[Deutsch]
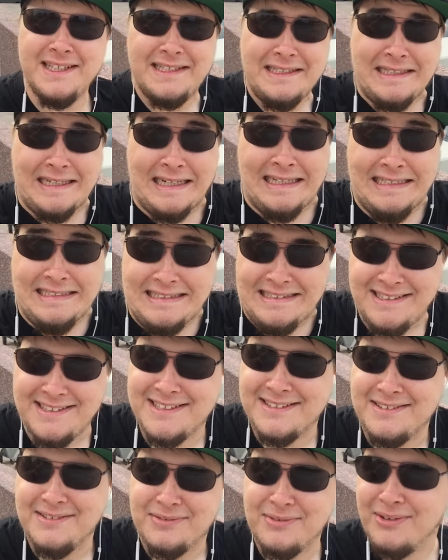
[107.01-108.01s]
ich kannte
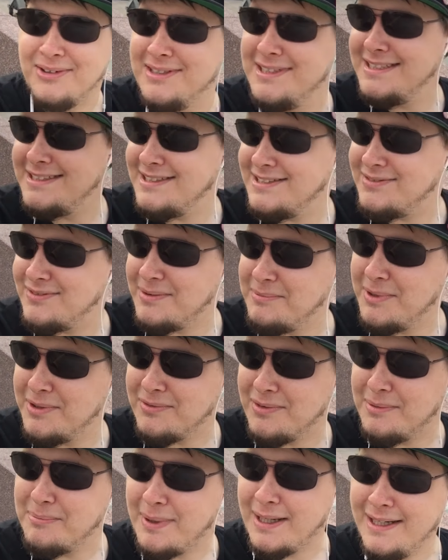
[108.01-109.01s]
die davor nicht, das war
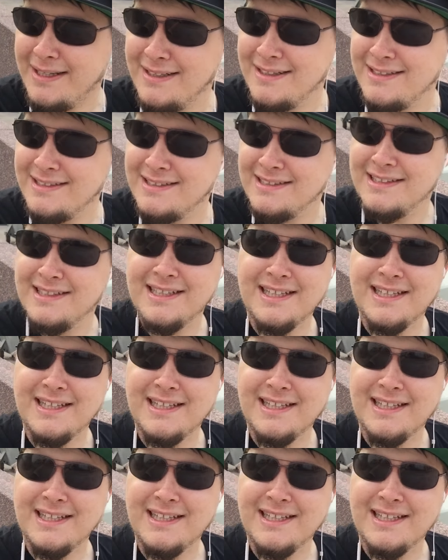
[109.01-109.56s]
mir voll peinlich.